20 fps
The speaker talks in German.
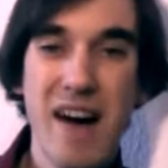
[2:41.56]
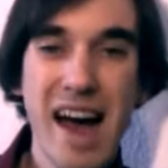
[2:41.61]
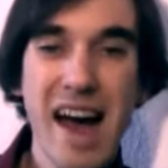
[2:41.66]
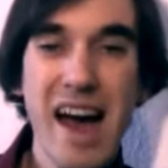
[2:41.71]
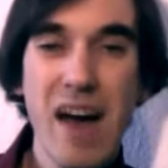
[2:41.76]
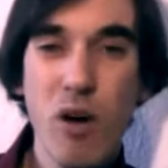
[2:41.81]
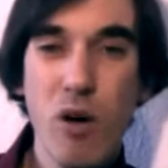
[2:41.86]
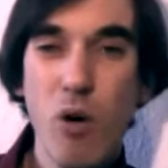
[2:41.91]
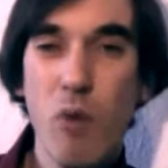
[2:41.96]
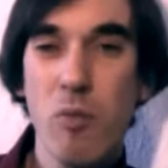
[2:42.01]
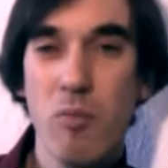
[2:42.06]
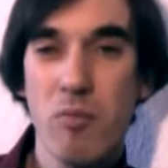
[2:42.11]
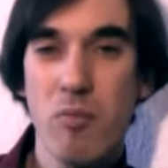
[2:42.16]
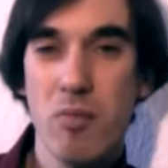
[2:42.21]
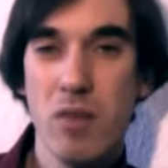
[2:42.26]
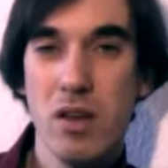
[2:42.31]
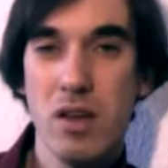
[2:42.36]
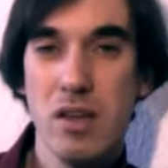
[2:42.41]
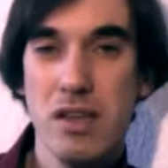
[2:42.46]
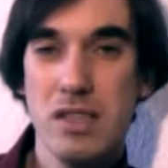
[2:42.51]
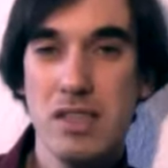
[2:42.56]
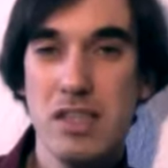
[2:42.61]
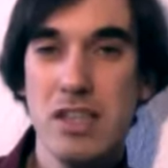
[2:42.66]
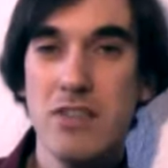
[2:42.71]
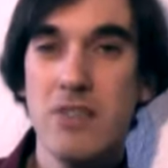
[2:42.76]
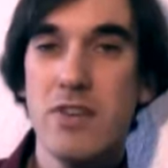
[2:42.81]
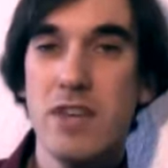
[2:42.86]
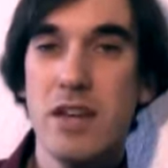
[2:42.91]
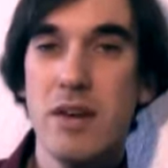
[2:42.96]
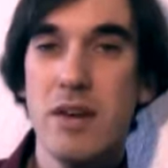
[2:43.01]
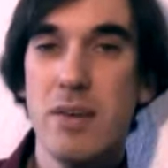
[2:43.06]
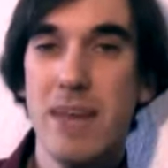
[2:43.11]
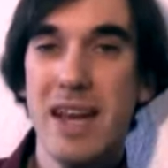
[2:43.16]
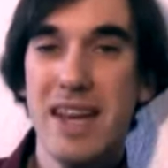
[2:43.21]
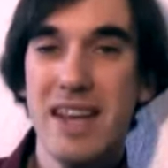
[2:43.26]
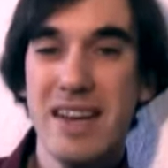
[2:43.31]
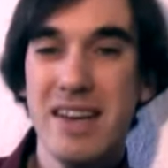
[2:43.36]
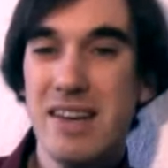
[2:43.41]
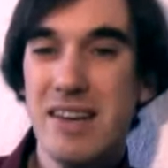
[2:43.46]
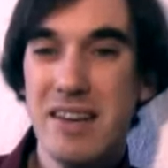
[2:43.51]
warum sind wir bei
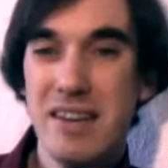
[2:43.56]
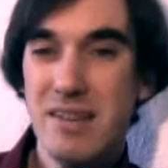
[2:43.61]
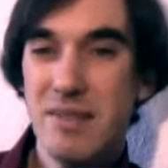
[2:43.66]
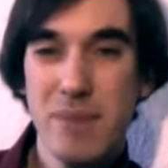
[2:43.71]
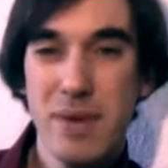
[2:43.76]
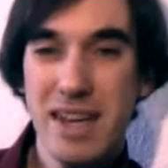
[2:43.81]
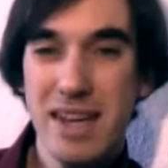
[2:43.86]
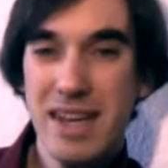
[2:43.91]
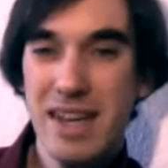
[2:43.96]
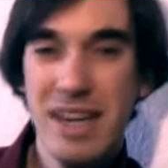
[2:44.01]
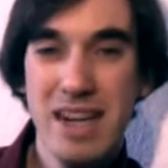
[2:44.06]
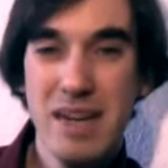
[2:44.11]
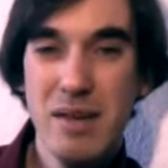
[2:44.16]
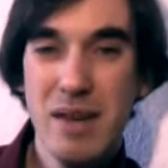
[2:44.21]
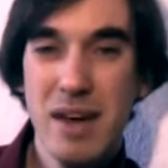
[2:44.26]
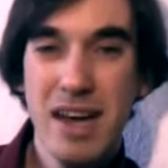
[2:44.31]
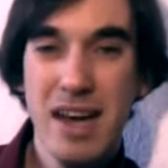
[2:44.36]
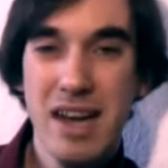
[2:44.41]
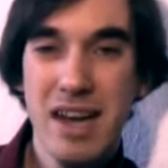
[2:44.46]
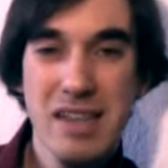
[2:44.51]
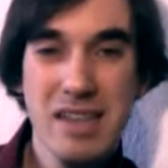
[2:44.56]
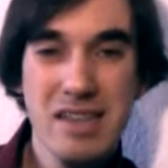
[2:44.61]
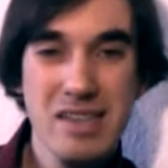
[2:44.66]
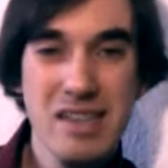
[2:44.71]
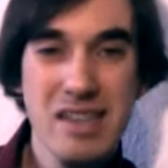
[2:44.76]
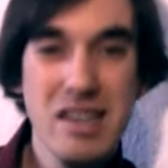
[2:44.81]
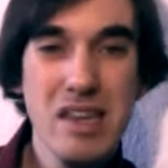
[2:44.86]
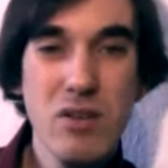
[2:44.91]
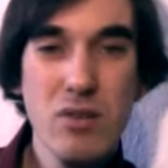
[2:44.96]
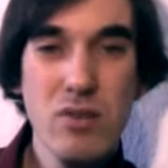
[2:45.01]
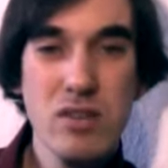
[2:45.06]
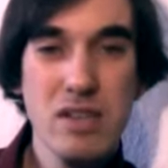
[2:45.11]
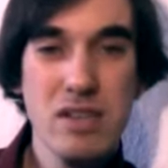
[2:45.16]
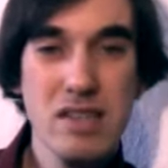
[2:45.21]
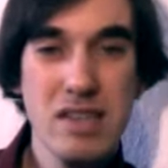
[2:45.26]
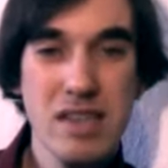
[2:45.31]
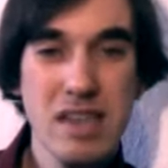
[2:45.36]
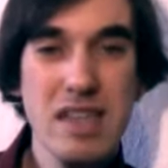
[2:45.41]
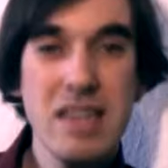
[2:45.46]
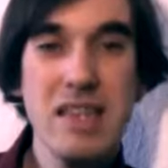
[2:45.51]
der, bei der Liberalisierung
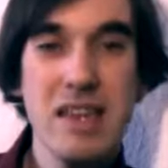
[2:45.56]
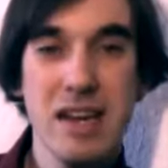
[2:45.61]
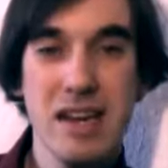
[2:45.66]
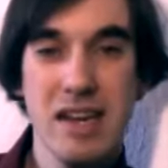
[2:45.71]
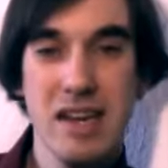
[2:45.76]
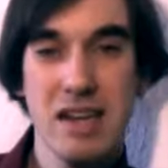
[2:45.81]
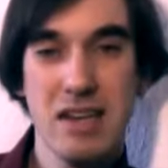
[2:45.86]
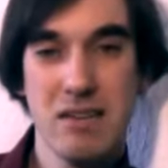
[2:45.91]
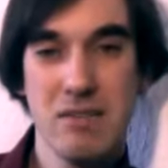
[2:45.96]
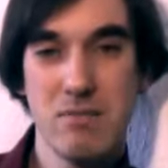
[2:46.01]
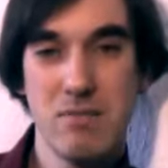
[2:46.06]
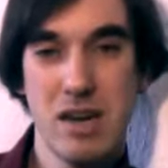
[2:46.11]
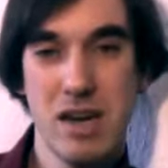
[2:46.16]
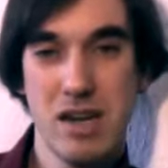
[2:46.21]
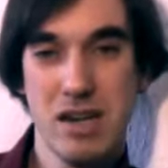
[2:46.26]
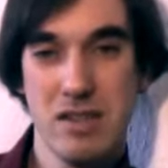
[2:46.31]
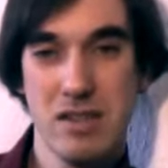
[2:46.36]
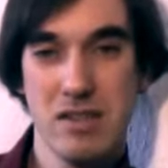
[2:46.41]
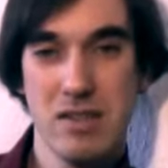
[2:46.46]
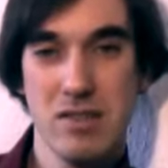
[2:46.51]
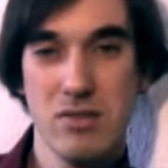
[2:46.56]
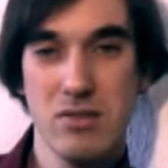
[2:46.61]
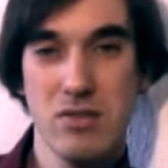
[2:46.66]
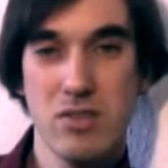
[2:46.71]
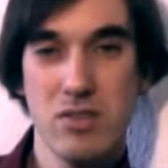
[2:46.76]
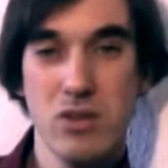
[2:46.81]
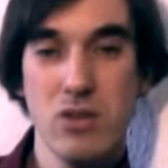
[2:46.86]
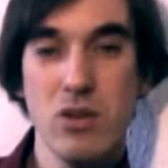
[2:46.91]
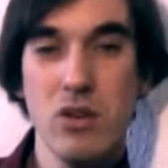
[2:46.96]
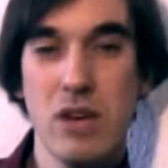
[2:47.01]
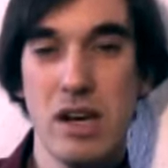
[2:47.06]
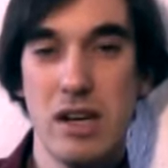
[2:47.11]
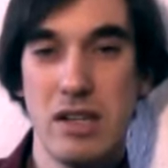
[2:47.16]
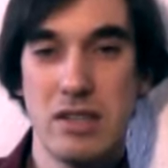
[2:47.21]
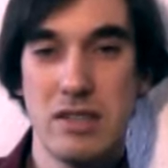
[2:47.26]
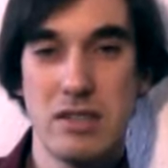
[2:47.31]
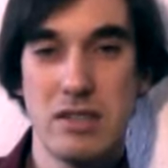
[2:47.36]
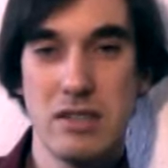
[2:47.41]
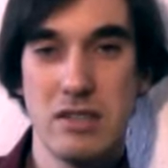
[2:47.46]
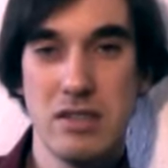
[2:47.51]
des Kindergartenmarktes so
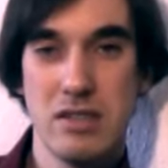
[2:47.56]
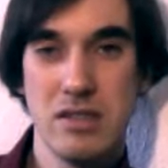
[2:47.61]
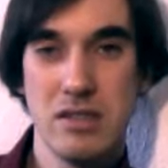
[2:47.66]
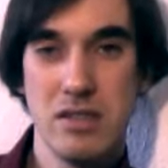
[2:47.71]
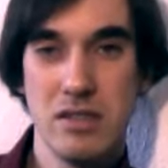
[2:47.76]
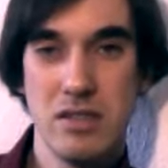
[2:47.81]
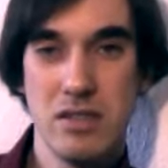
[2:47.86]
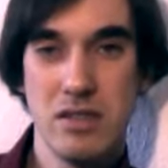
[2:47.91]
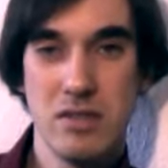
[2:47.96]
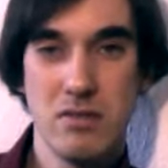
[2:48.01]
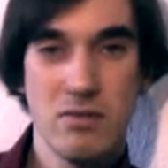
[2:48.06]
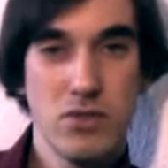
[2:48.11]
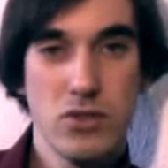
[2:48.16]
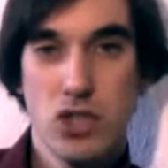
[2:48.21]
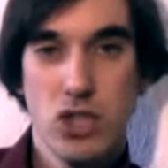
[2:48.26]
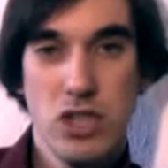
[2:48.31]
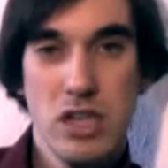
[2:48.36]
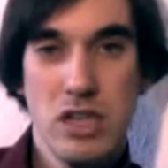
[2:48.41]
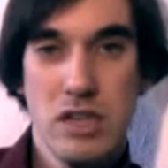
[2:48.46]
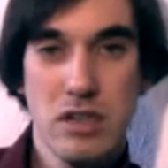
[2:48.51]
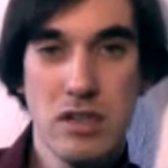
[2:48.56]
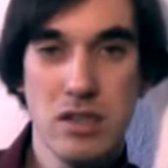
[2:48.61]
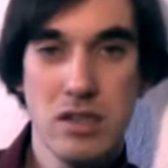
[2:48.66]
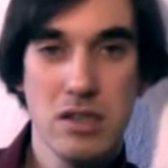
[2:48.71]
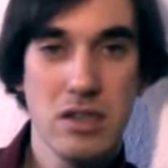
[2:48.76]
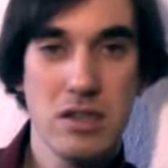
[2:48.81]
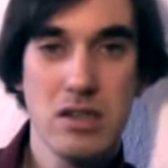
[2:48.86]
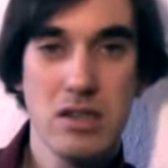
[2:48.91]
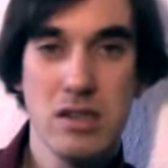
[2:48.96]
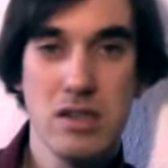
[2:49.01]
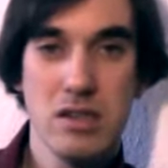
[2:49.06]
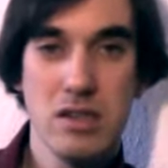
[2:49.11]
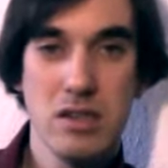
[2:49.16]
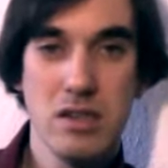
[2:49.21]
zurückhaltend? Verstehe ich nicht.